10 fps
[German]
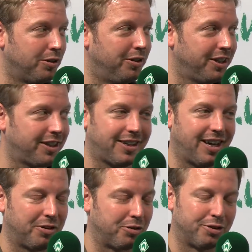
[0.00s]
nicht,
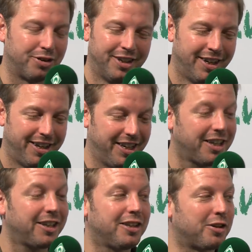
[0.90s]
also nicht
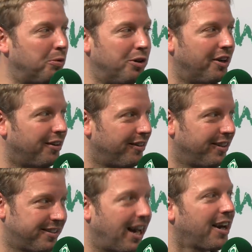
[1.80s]
richtig gut an.
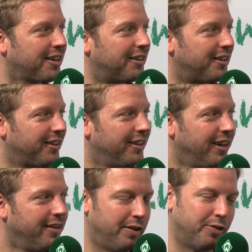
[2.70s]
Es ist Achter.
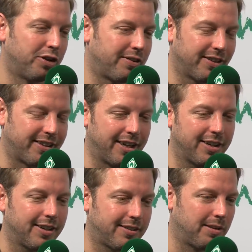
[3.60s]
Wir wollten was
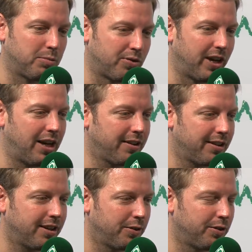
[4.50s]
anderes, da müssen wir ehrlich
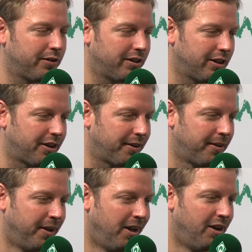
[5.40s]
sein. Und äh,
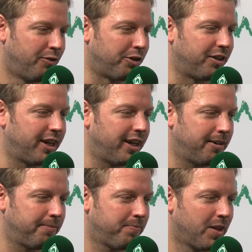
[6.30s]
von
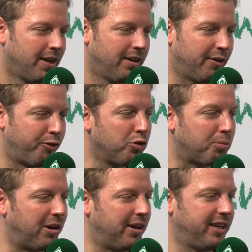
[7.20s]
daher, der
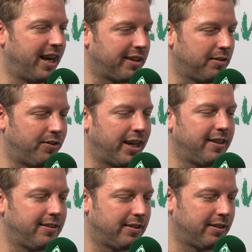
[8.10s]
Fußball, die Art und
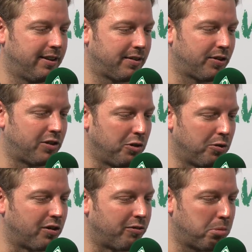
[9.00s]
Weise, das, was die
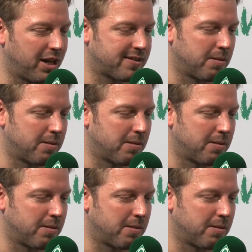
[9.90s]
Jungs auf den Platz